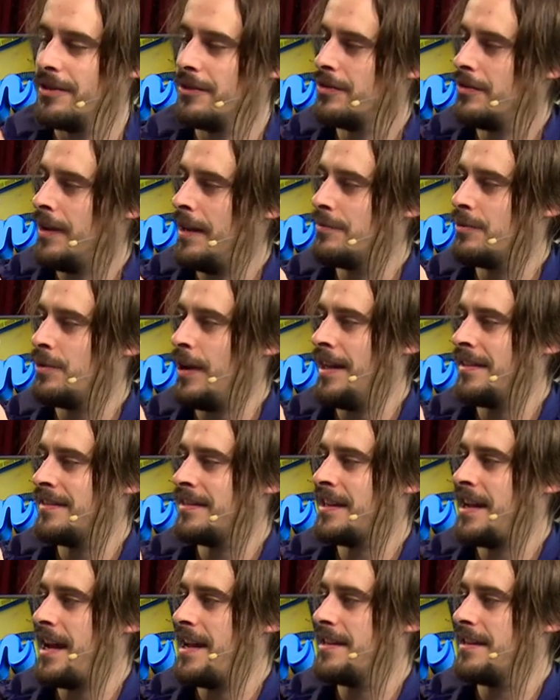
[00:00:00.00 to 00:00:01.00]
und du, du hast
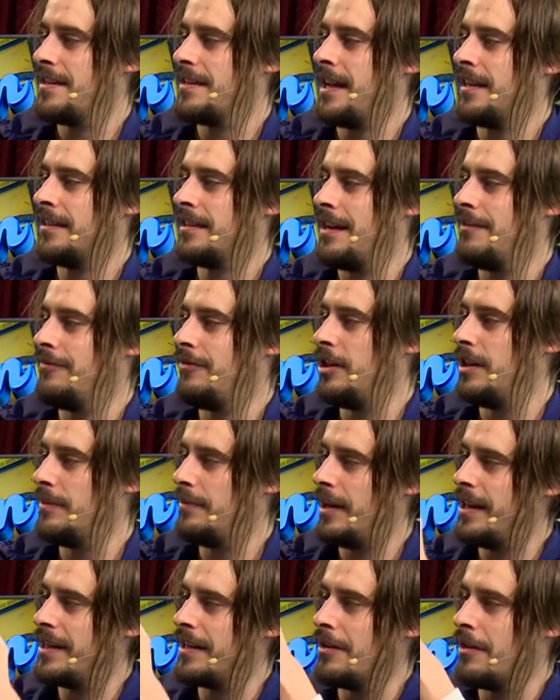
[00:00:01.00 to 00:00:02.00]
gerade keinen
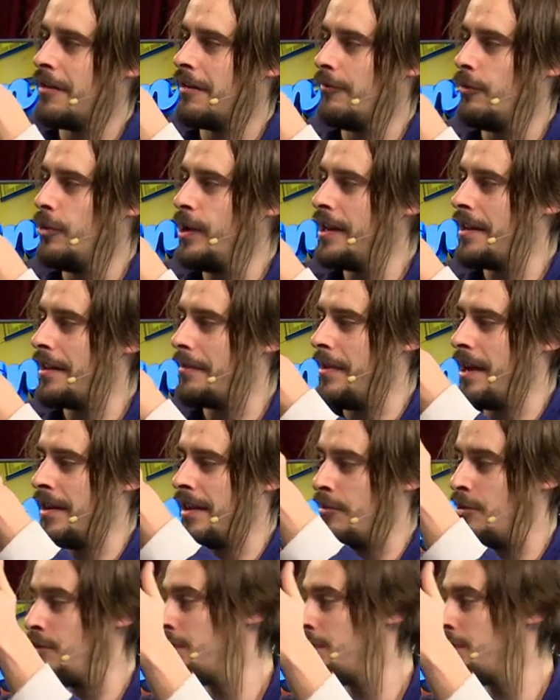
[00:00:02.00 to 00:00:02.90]
Volleyball, den du zu Wilson machst, aber